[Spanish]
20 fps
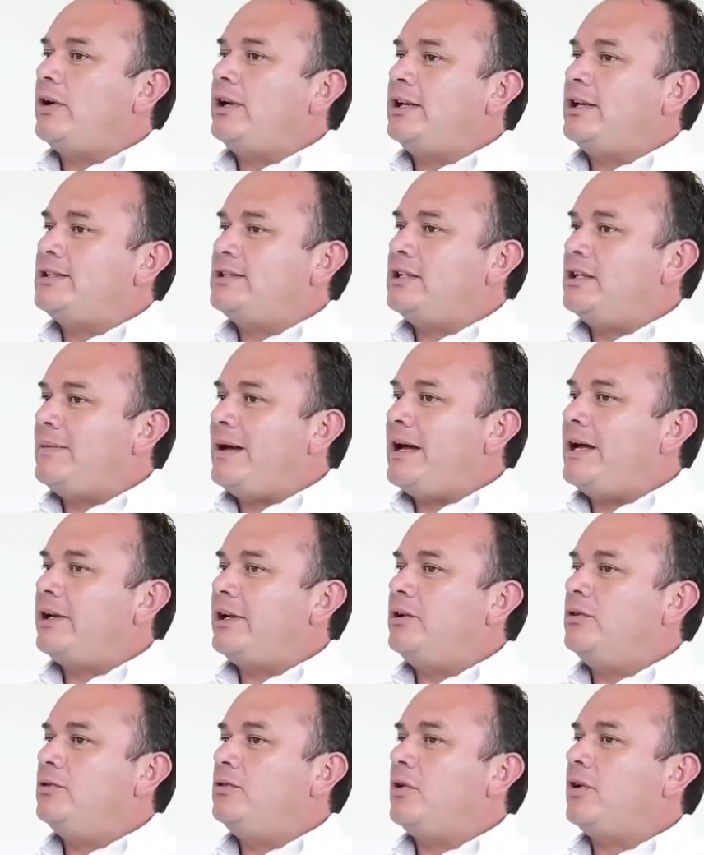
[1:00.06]
no regresa al
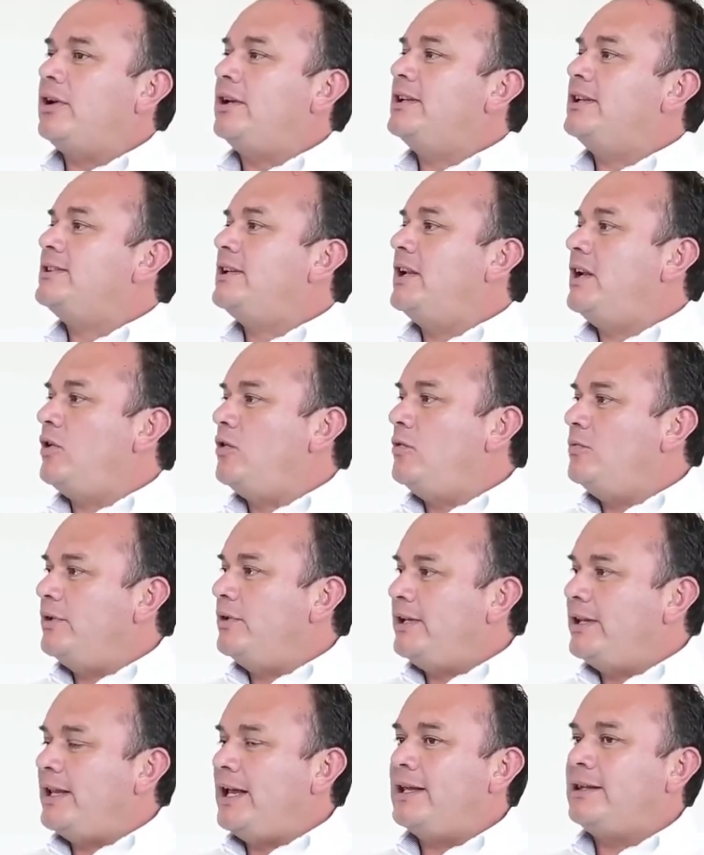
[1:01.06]
barrio, no regresa a la
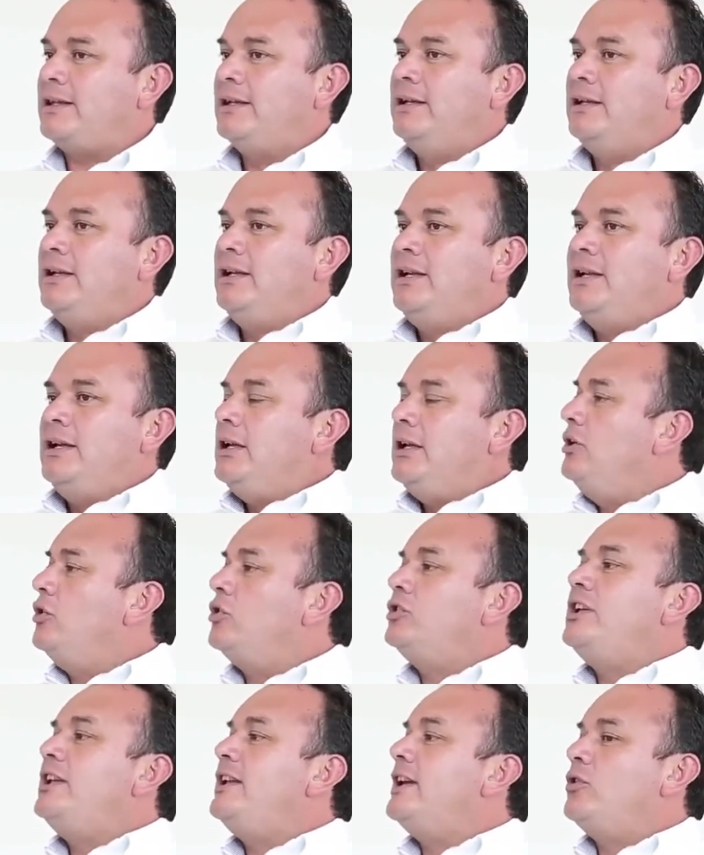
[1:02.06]
comunidad
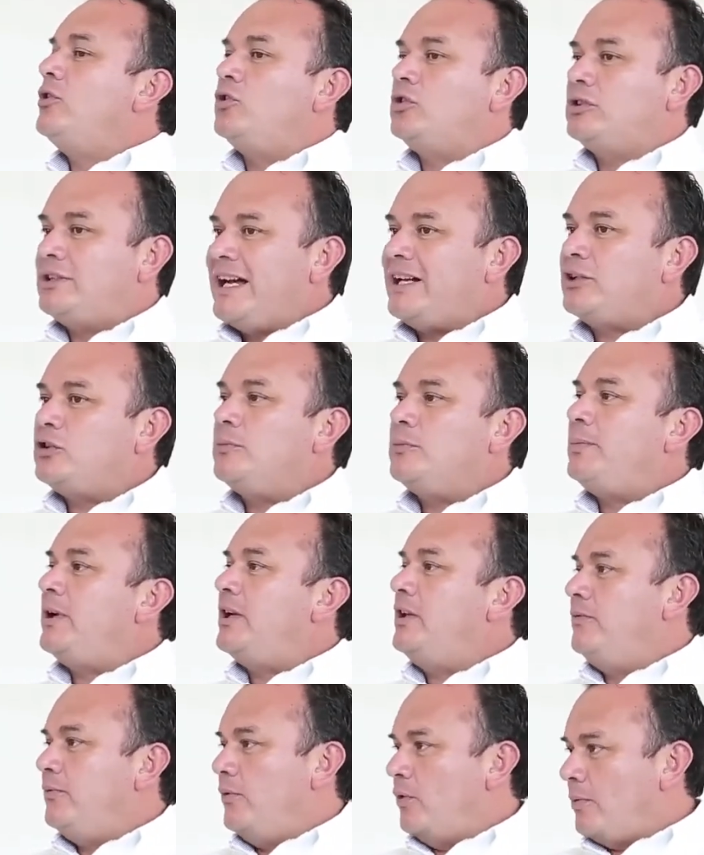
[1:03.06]
no tiene contacto para